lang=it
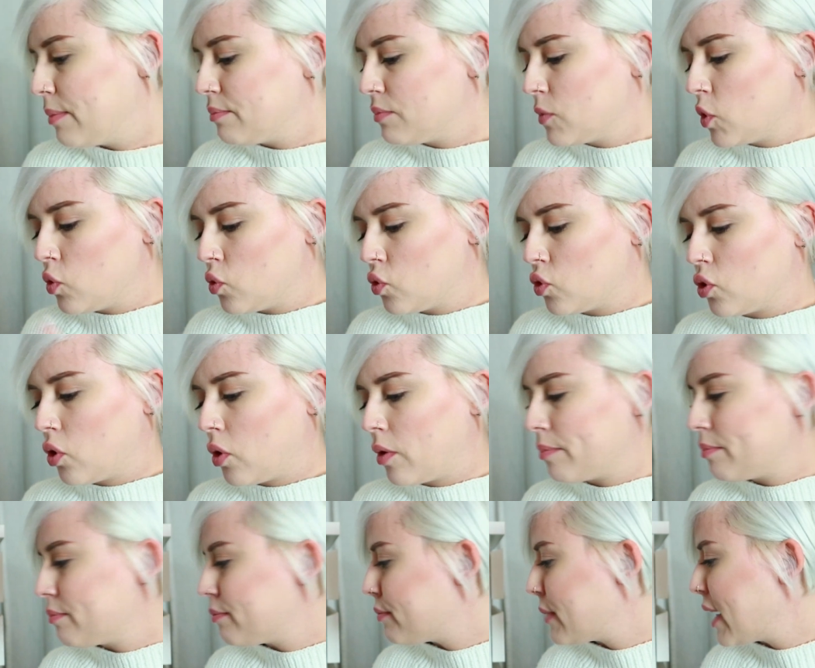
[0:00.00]
non lo so
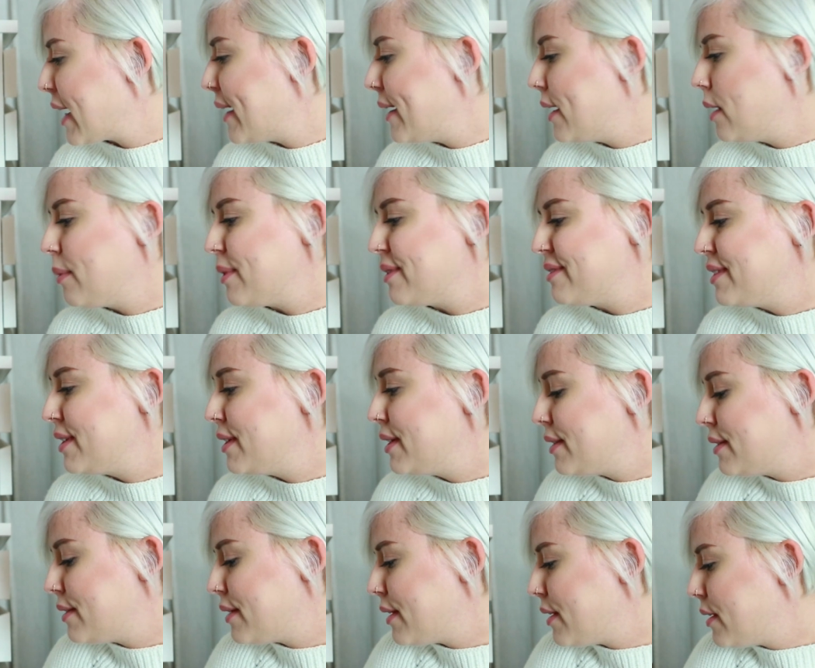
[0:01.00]
magari le
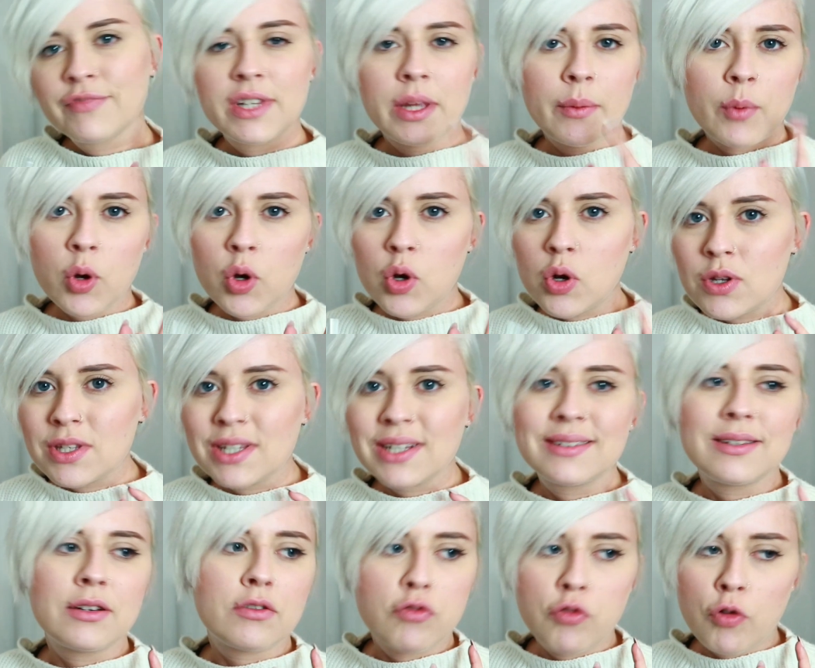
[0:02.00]
matite vediamo cosa tiro